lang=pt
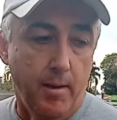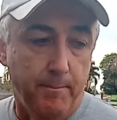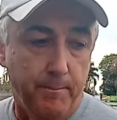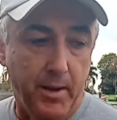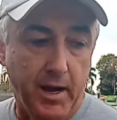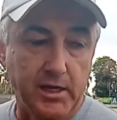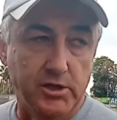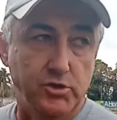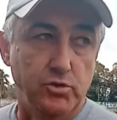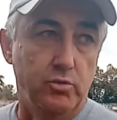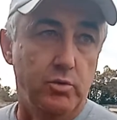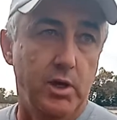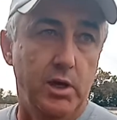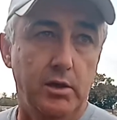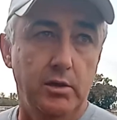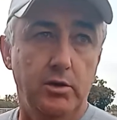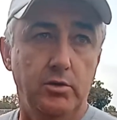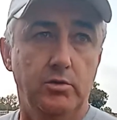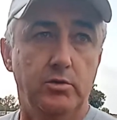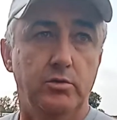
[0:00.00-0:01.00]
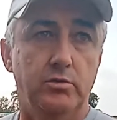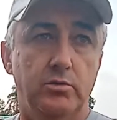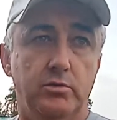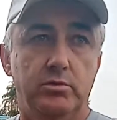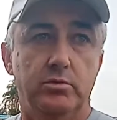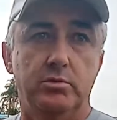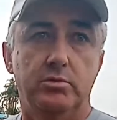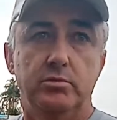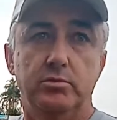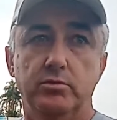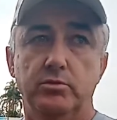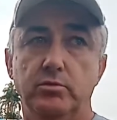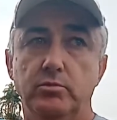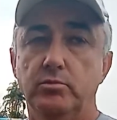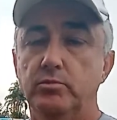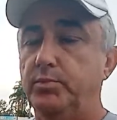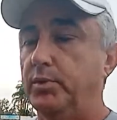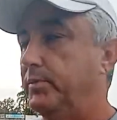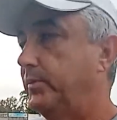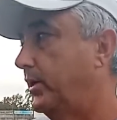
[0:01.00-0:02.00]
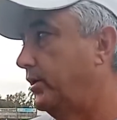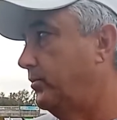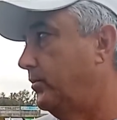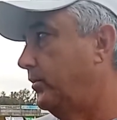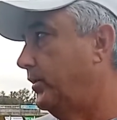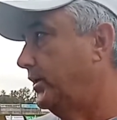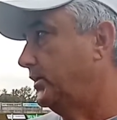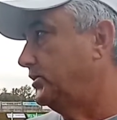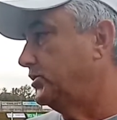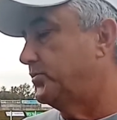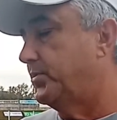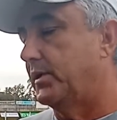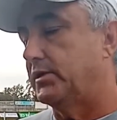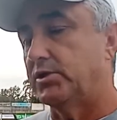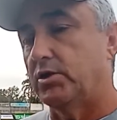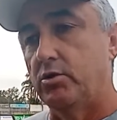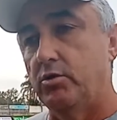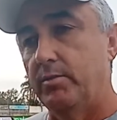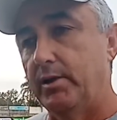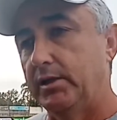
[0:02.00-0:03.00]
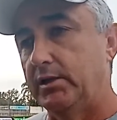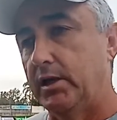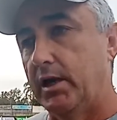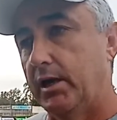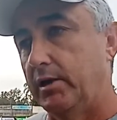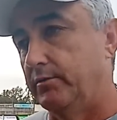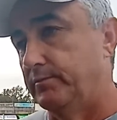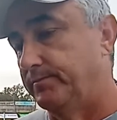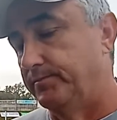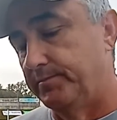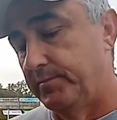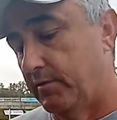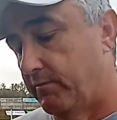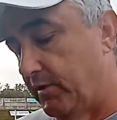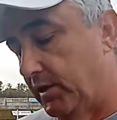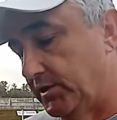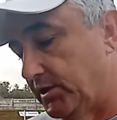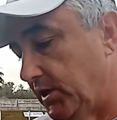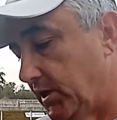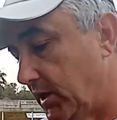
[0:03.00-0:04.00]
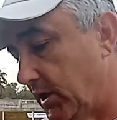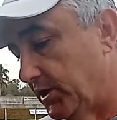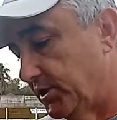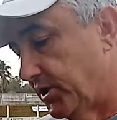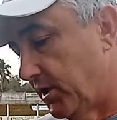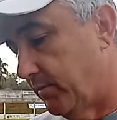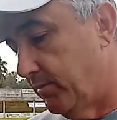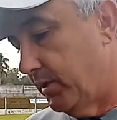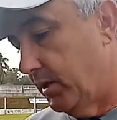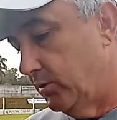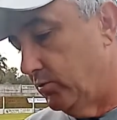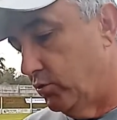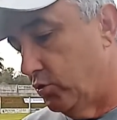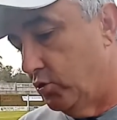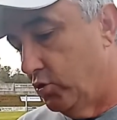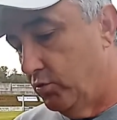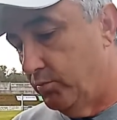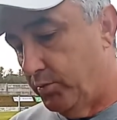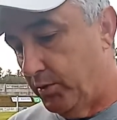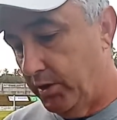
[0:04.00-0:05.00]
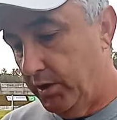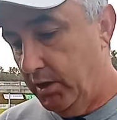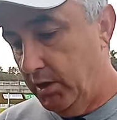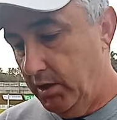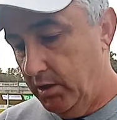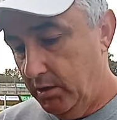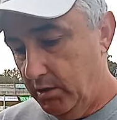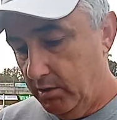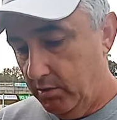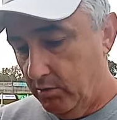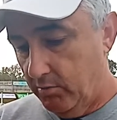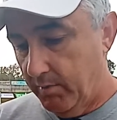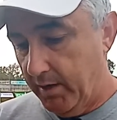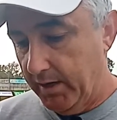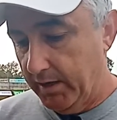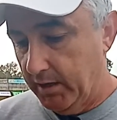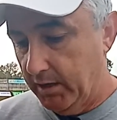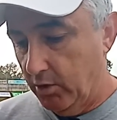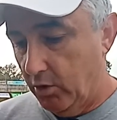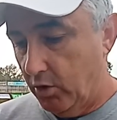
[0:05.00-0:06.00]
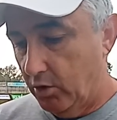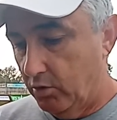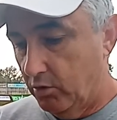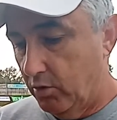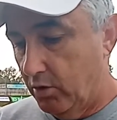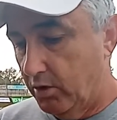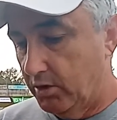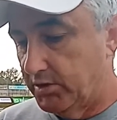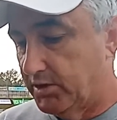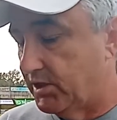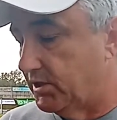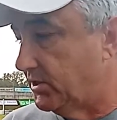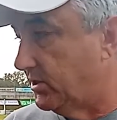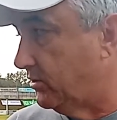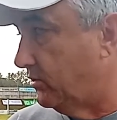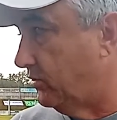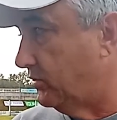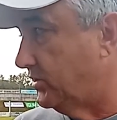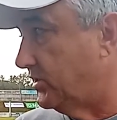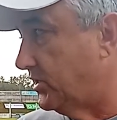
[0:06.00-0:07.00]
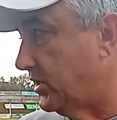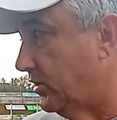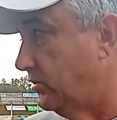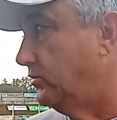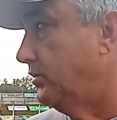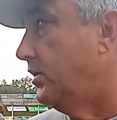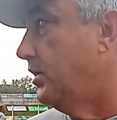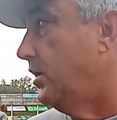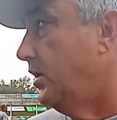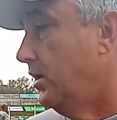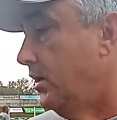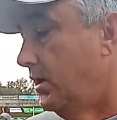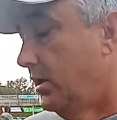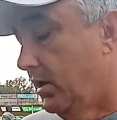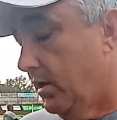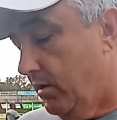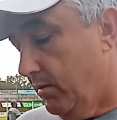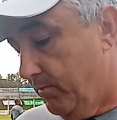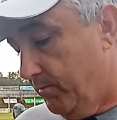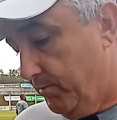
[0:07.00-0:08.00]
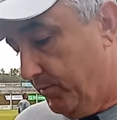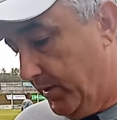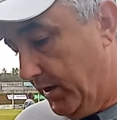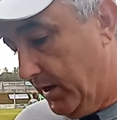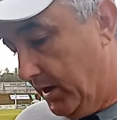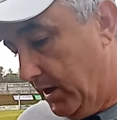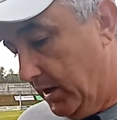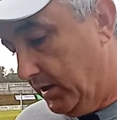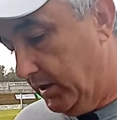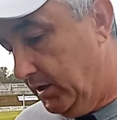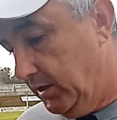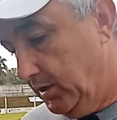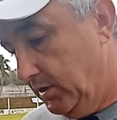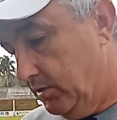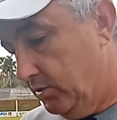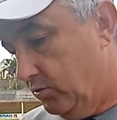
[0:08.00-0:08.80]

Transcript: Mas o Wendel, no primeiro momento dispensa comentário. Vai se encaixar bem no grupo aí, tomara que logo, logo esteja em condição para que